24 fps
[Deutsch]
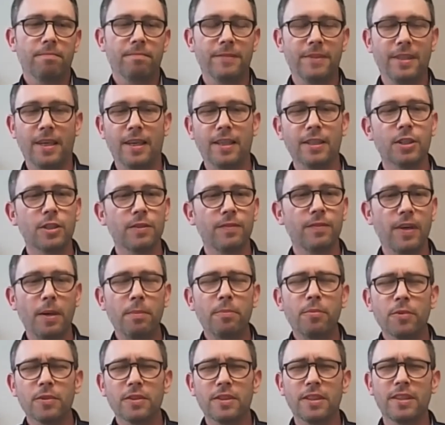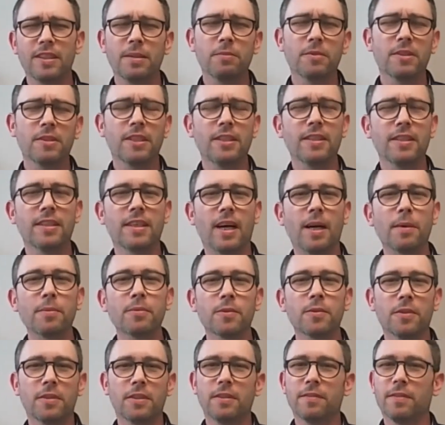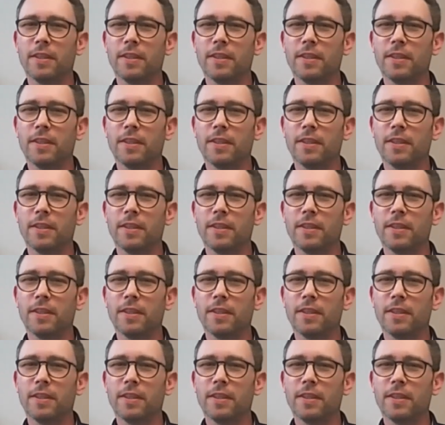ja, Schwerpunkte in dem Sinne gab es noch nicht,